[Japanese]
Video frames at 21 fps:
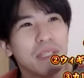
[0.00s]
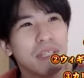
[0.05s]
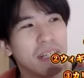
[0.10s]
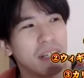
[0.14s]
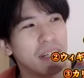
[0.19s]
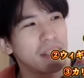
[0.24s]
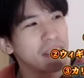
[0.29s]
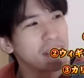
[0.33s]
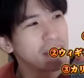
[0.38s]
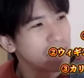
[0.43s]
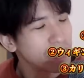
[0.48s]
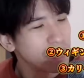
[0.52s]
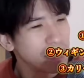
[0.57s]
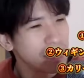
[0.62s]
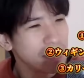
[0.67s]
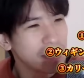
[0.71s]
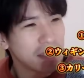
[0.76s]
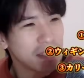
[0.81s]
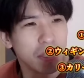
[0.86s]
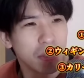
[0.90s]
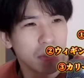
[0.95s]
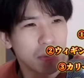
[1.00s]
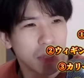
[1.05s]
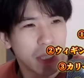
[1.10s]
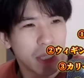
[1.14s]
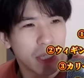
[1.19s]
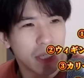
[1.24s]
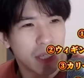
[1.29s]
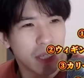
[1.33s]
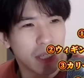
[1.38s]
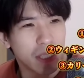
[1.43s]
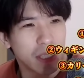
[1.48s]
ジノビリか
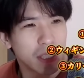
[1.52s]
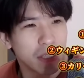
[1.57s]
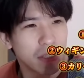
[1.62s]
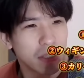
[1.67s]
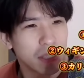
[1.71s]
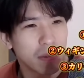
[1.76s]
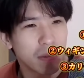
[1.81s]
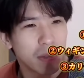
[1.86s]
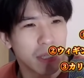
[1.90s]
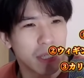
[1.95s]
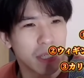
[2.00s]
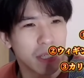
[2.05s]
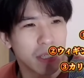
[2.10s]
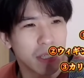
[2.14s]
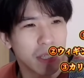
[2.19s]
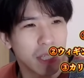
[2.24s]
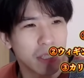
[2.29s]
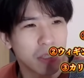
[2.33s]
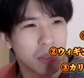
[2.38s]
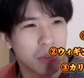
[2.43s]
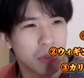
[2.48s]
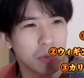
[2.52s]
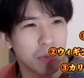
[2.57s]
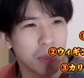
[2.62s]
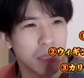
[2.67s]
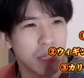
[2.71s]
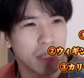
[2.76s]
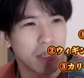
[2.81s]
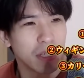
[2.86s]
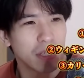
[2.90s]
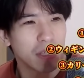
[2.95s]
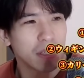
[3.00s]
ジノビリはなんかシックスマンが天
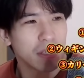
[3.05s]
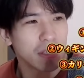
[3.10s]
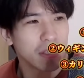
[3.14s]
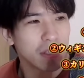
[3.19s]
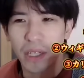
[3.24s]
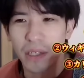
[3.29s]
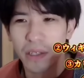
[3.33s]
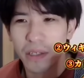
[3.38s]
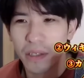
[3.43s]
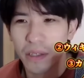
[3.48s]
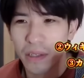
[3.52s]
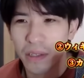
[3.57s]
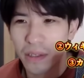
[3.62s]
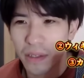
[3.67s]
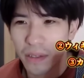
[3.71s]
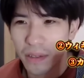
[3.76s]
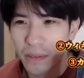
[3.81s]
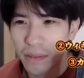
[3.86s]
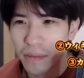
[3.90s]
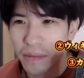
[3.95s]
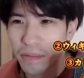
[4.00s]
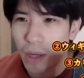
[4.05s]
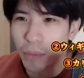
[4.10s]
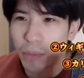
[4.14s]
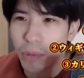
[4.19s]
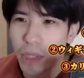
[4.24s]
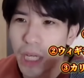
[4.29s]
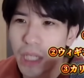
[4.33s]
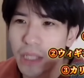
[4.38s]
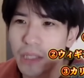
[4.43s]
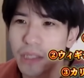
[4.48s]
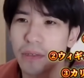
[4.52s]
職みたいなまであったから
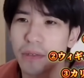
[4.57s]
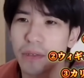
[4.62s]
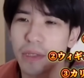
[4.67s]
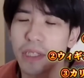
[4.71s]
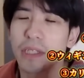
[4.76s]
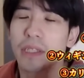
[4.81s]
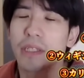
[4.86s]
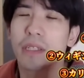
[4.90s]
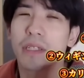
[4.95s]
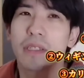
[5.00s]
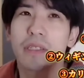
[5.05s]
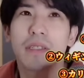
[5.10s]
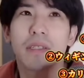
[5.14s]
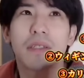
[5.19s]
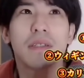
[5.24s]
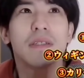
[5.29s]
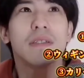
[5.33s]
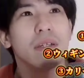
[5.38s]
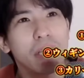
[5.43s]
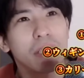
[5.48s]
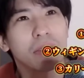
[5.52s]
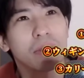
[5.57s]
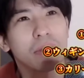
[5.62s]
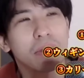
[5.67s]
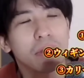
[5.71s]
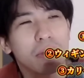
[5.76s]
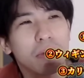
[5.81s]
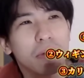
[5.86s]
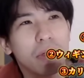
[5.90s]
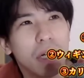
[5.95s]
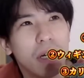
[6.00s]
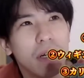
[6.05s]
あブランソンね確か
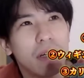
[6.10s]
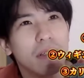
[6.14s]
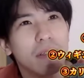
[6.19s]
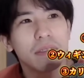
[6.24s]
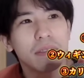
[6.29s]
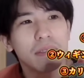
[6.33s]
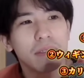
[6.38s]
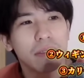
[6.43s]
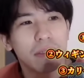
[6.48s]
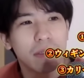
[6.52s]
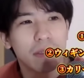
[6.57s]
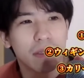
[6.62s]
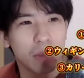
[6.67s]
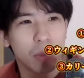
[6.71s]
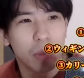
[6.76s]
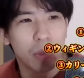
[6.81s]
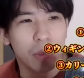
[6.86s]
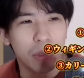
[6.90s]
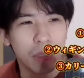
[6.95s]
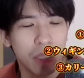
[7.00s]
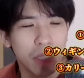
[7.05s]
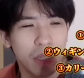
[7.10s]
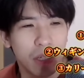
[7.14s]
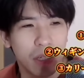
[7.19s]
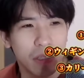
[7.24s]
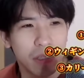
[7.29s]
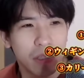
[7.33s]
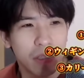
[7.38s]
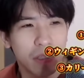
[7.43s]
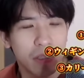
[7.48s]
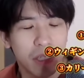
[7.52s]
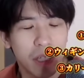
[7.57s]
ブランソンそうかすごいよねだ
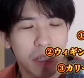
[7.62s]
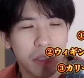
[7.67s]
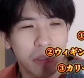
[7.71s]
から